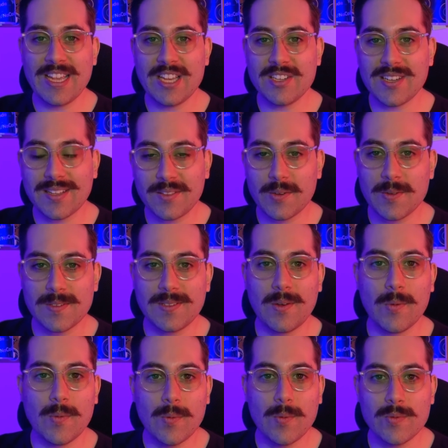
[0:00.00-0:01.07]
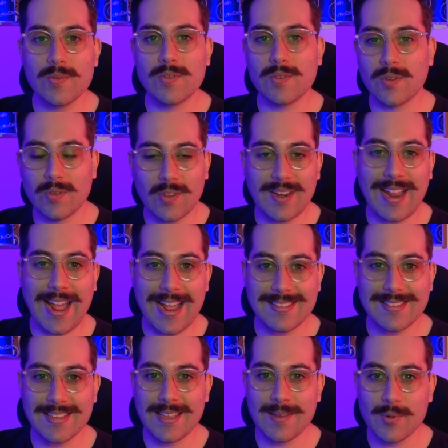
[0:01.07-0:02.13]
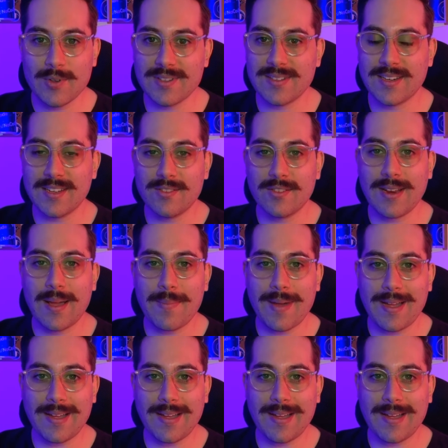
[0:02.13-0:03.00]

e já trouxe alguns tutoriais aqui mostrando na,